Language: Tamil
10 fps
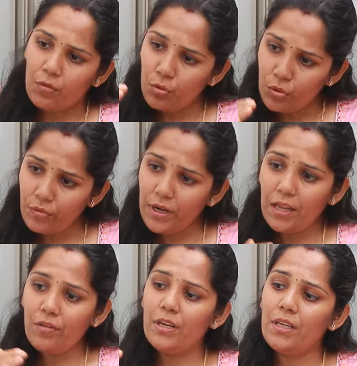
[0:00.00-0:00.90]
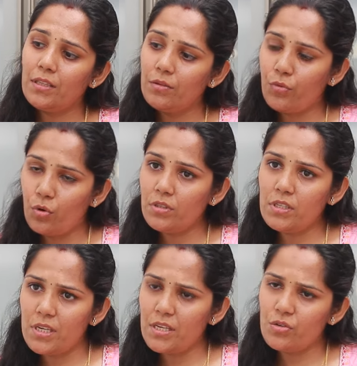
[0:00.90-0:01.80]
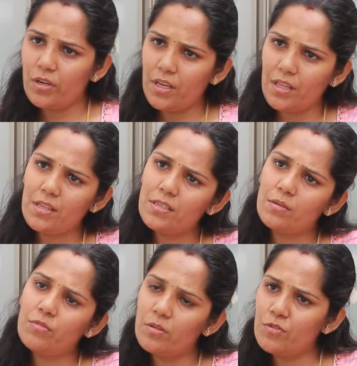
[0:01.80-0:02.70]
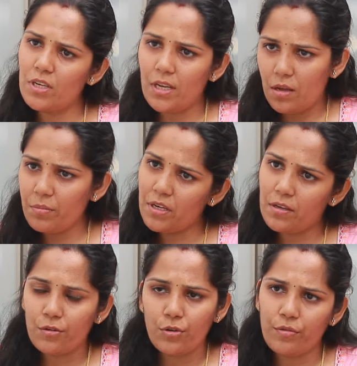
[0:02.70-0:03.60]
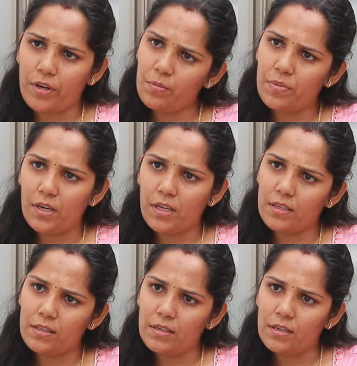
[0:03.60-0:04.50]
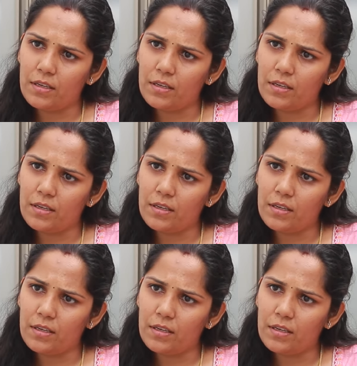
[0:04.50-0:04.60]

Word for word: அவங்க ஒருவேளை அவங்களுக்கு அந்த ஃபோர்த்து ஸ்டேஜ் வரைக்கும் எந்த சிம்டம்ஸும் இல்லாமல் இருக்கக்கூட வாய்ப்பெல்லாம் இருந்திருக்கு